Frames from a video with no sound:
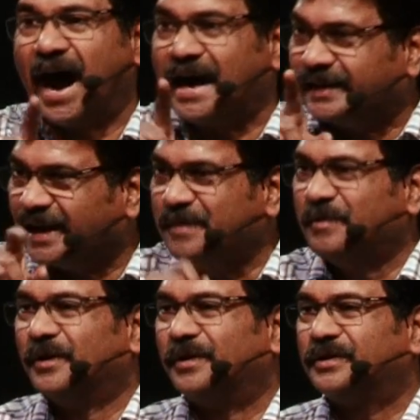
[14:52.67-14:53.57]
ఆ
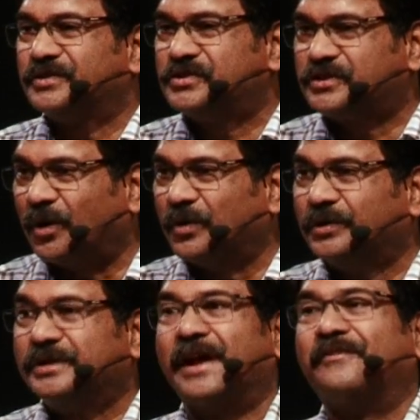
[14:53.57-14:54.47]
టైములో
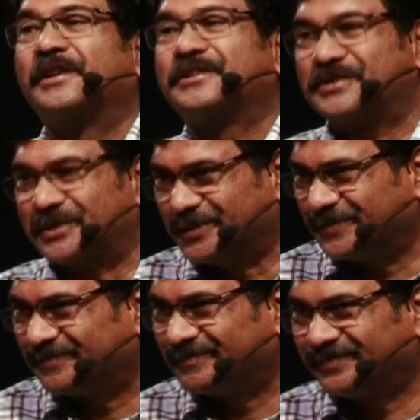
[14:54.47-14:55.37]
సౌలు యవనస్తుడు
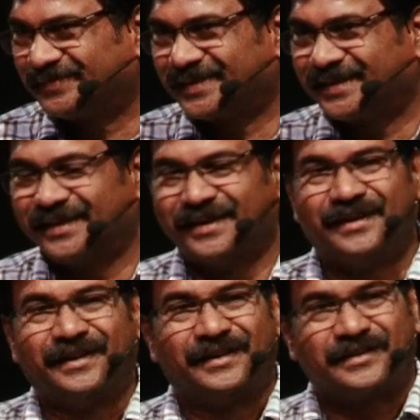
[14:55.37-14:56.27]

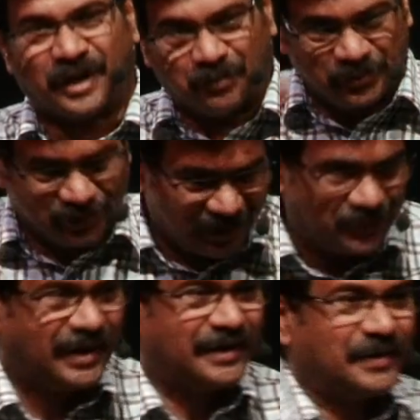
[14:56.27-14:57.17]
చంపుతున్న వారి